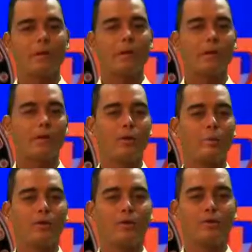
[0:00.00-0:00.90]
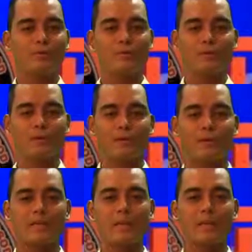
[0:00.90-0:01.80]
ito ang pangungusap na
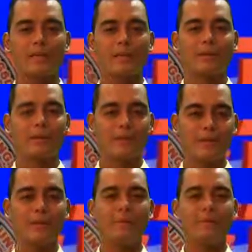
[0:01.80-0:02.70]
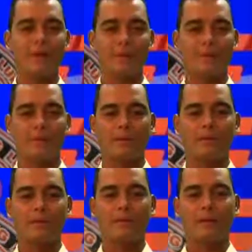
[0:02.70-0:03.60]
nagsasaad ng matinding damdamin
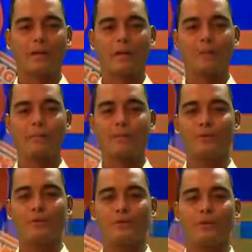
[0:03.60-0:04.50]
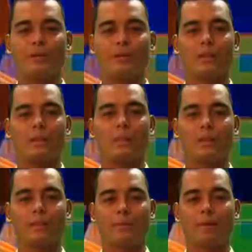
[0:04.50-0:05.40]
Nagtatapos ito sa tandang
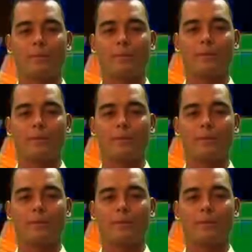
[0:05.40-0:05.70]
padamdam.